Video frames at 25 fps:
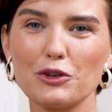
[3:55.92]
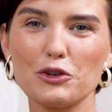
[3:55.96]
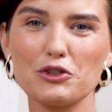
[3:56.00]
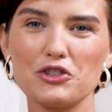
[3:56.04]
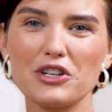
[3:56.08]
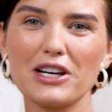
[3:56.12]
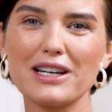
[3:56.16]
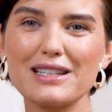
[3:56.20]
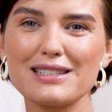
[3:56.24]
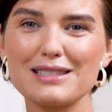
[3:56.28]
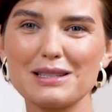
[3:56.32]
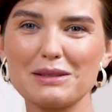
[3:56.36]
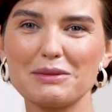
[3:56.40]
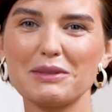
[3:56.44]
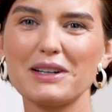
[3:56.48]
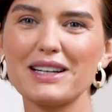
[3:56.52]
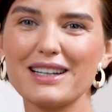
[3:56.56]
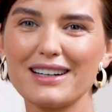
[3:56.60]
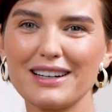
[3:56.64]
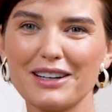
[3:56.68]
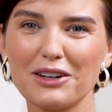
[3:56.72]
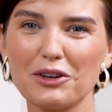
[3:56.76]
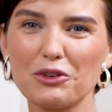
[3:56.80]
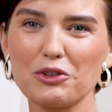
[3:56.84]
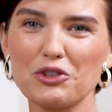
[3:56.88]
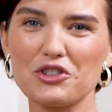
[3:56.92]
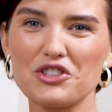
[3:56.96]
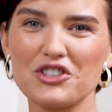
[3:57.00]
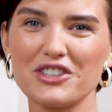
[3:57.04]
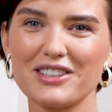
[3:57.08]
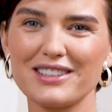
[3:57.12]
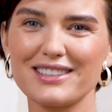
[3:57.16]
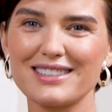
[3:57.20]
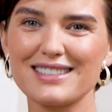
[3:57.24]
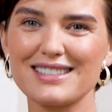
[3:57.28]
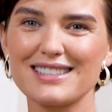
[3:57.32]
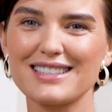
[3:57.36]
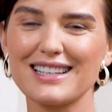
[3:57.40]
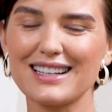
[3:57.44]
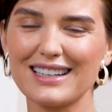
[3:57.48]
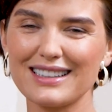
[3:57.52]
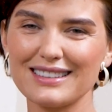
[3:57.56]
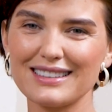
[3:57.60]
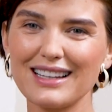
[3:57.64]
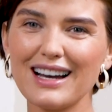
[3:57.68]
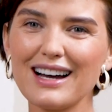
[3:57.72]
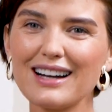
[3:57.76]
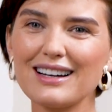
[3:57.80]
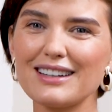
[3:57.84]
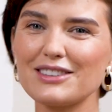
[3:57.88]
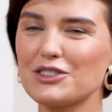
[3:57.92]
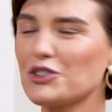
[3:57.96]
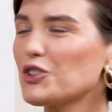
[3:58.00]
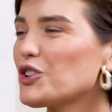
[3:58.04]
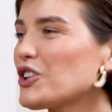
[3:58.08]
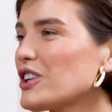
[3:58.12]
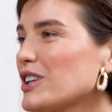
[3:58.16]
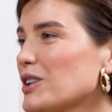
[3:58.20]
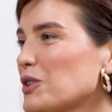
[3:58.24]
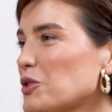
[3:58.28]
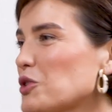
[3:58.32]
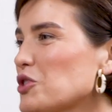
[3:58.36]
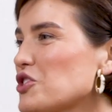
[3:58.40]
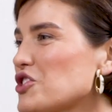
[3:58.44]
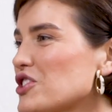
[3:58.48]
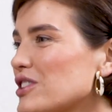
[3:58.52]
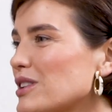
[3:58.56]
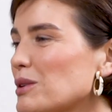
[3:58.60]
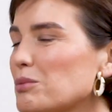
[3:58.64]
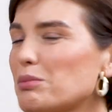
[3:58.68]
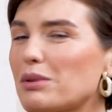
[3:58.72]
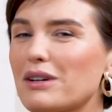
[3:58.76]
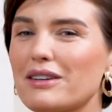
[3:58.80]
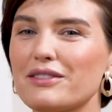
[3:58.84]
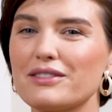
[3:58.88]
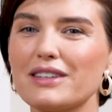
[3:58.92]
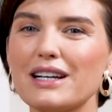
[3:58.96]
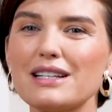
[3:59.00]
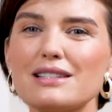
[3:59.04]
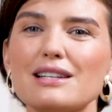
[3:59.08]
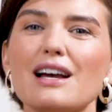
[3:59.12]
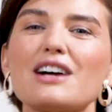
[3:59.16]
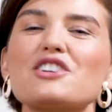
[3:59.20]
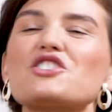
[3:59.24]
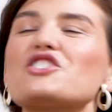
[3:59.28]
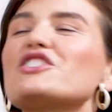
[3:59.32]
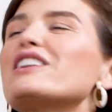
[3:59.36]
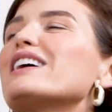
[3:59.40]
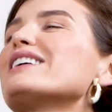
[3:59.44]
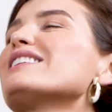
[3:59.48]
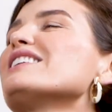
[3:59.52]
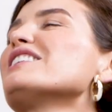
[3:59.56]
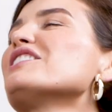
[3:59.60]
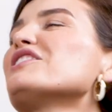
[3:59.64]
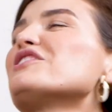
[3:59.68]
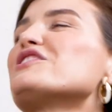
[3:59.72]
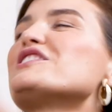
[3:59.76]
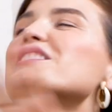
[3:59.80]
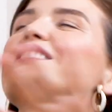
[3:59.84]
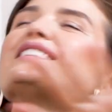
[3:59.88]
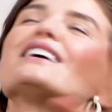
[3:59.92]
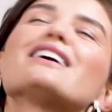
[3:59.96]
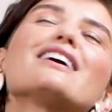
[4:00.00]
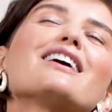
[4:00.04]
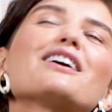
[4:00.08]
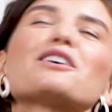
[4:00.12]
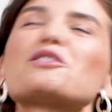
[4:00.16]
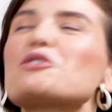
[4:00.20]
Включается моя хорошая сторона, которая хочет оправдать ожидания всех